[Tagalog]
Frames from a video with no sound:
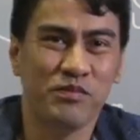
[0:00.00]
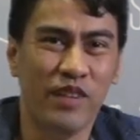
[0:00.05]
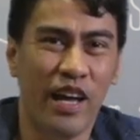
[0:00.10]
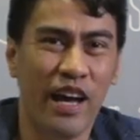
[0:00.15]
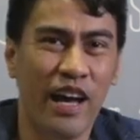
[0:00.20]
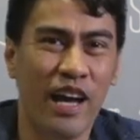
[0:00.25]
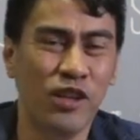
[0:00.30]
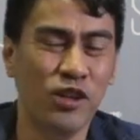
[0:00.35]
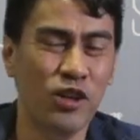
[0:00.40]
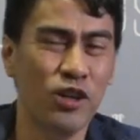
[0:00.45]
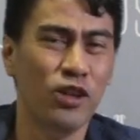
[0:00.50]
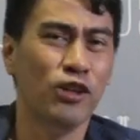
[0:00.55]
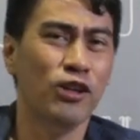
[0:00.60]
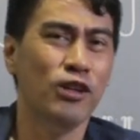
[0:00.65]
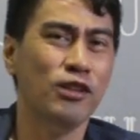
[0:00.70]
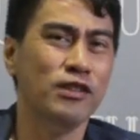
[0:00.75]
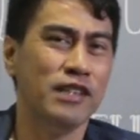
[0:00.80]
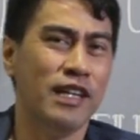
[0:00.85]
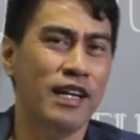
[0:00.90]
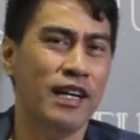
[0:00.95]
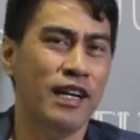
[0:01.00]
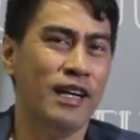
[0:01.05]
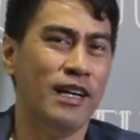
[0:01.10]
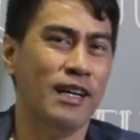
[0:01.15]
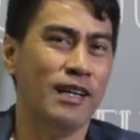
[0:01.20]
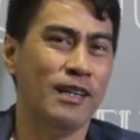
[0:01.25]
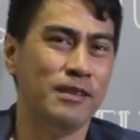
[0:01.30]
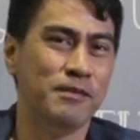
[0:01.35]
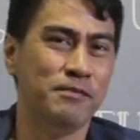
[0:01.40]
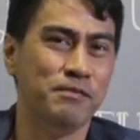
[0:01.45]
Na ano ko,
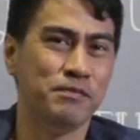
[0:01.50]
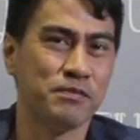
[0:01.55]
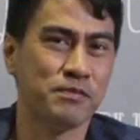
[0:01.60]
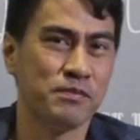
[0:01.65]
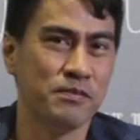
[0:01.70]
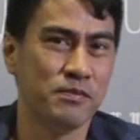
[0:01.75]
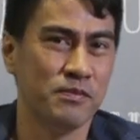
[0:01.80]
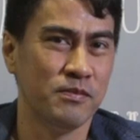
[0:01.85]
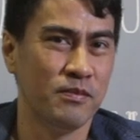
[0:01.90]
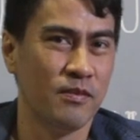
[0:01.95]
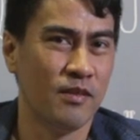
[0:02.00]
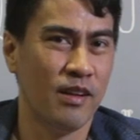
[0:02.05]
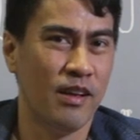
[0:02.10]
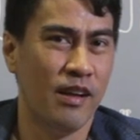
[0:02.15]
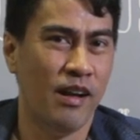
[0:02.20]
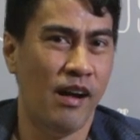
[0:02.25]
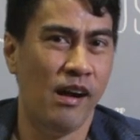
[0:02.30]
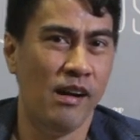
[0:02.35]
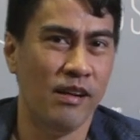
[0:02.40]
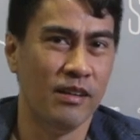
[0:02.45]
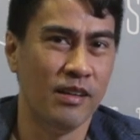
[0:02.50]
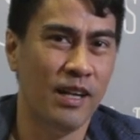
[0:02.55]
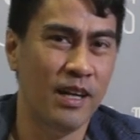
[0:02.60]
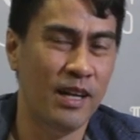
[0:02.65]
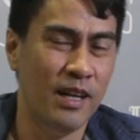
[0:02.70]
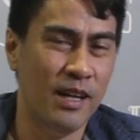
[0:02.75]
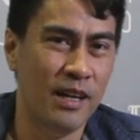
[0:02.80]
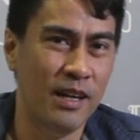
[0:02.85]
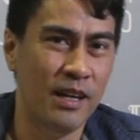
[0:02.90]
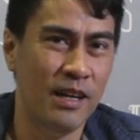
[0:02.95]
na
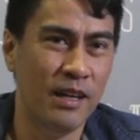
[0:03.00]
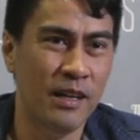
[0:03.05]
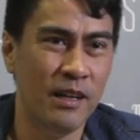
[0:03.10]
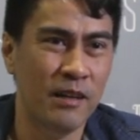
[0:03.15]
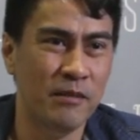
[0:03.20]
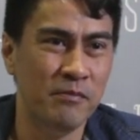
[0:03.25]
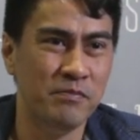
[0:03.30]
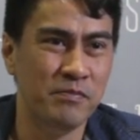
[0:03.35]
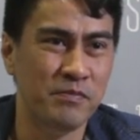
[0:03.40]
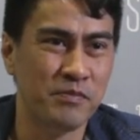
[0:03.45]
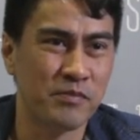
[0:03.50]
um,